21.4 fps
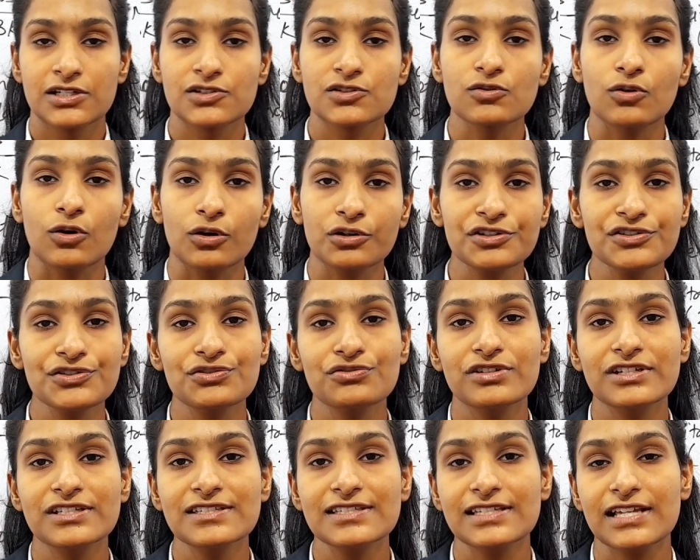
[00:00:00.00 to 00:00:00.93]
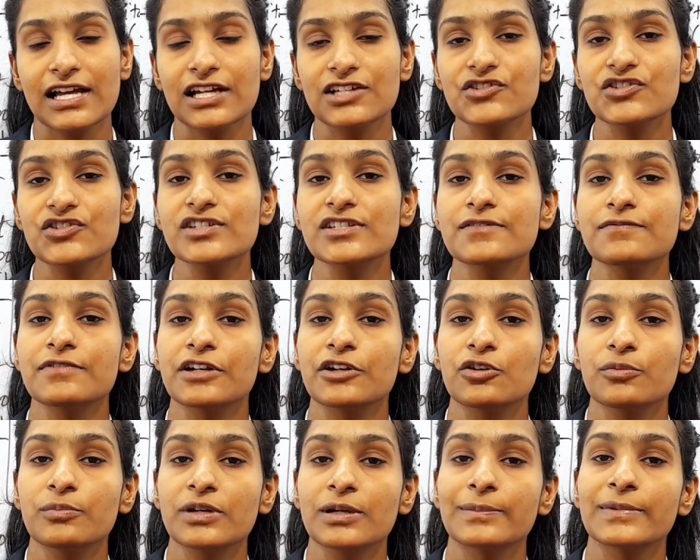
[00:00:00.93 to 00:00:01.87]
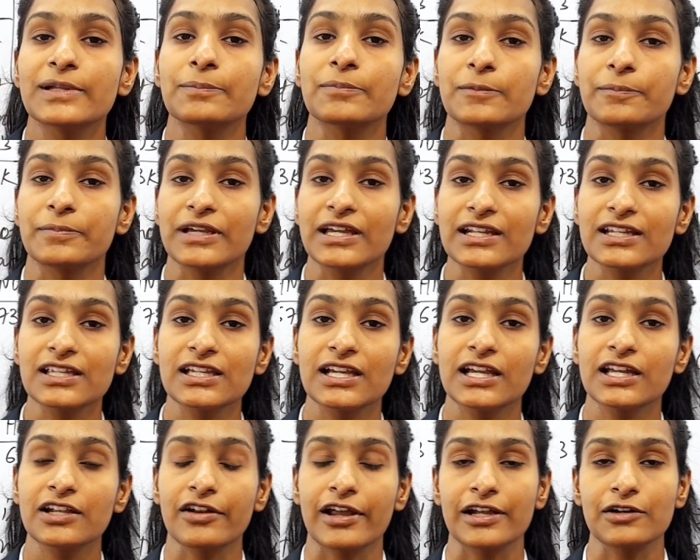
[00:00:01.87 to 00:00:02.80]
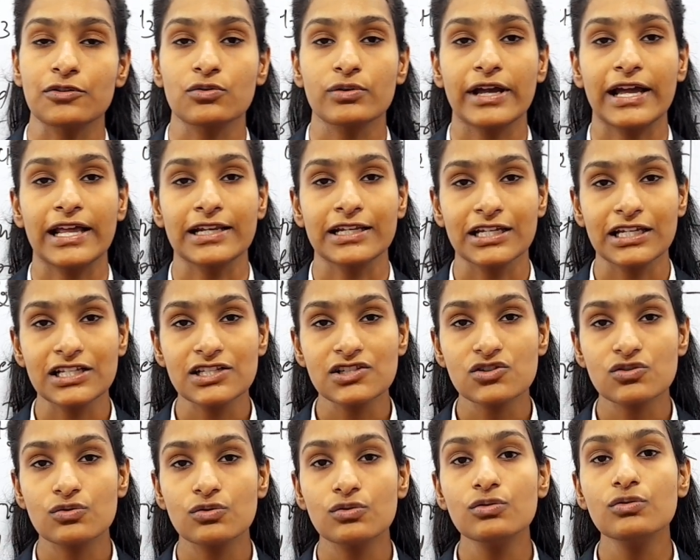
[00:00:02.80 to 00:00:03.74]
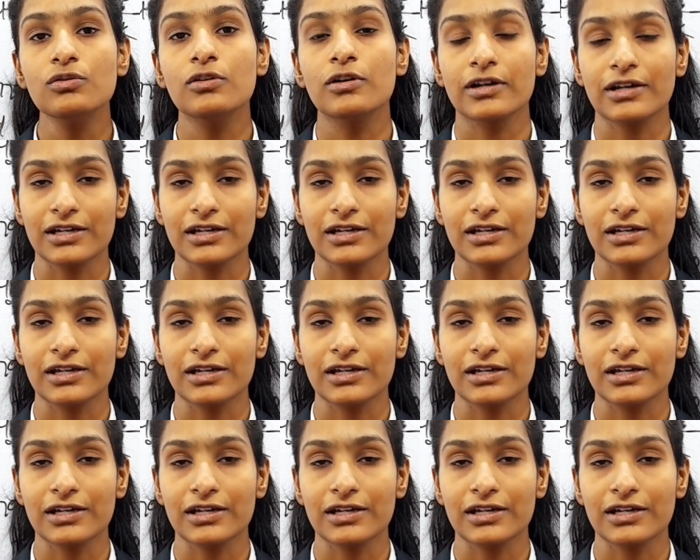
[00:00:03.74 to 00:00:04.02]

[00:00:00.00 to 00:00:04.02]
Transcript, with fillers: सो ओके स्टूडेंट्स आज के इस वीडियो में हमने प्रिपेयर किया है नाइट्रो एल्केन्स को